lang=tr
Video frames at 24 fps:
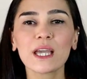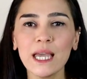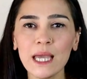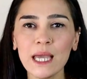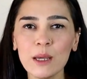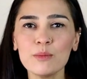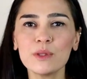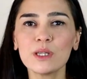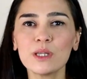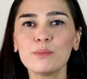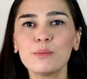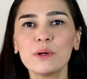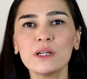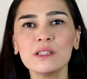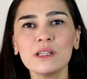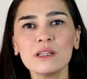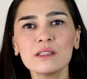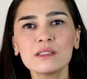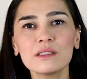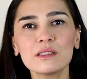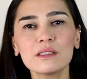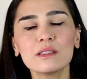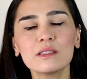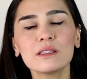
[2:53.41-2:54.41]
Hem de
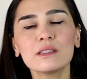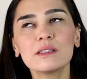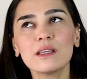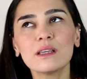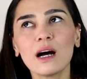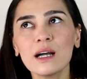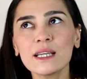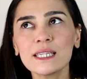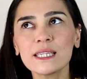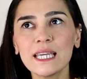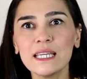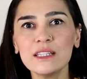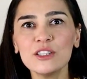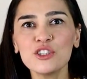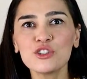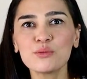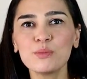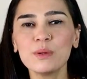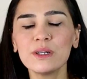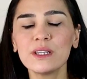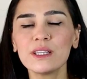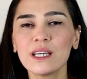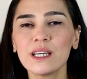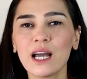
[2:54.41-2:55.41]
bana daha
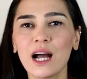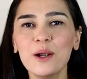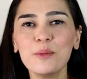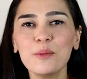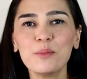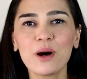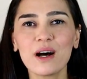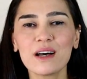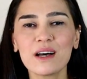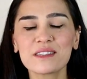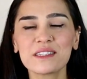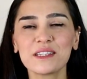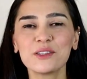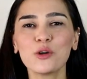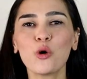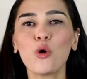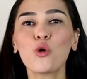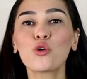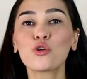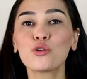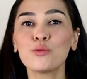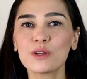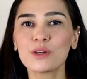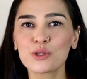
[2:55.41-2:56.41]
geniş bir yelpazede
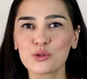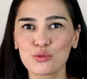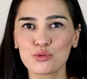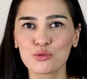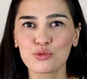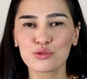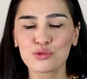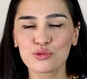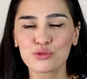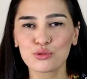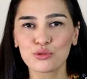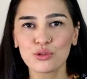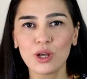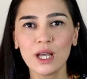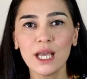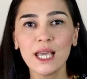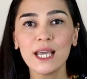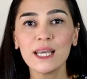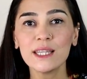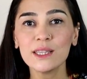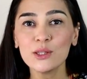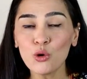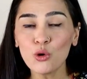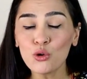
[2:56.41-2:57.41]
okuma sunsun.
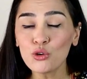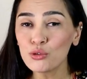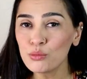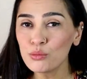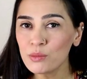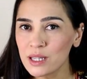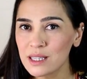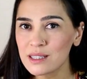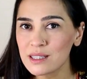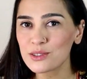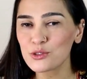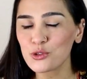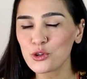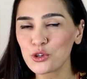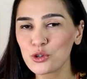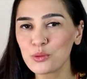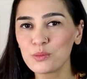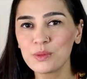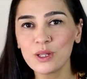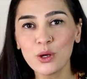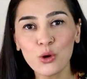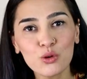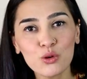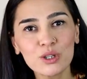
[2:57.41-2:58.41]
Ne okumak
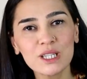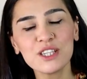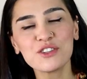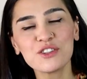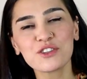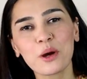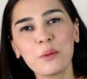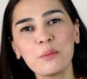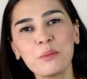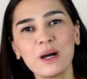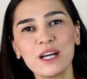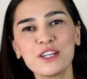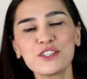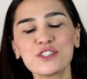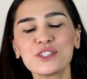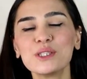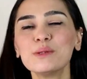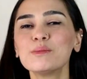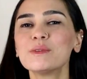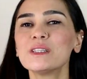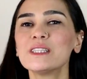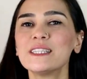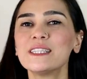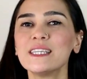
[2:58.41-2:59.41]
istiyorum, ne okuyacağım ben
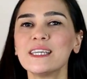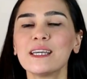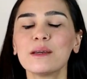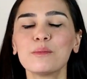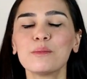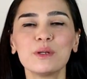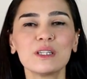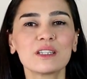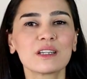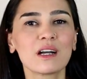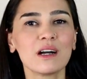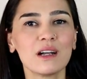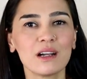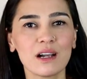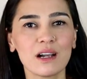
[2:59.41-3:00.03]
şimdi diye bir